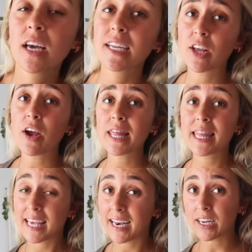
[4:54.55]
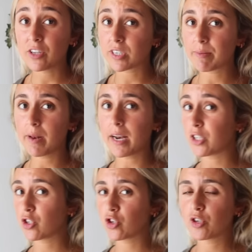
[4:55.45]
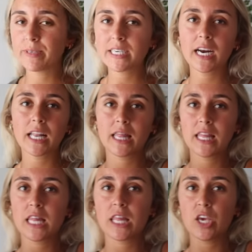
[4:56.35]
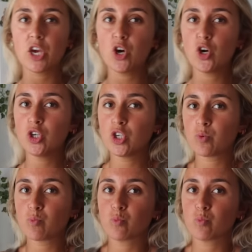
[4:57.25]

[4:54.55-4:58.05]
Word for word: estado ahí 100 años, en plan, he hecho todos mis ejercicios.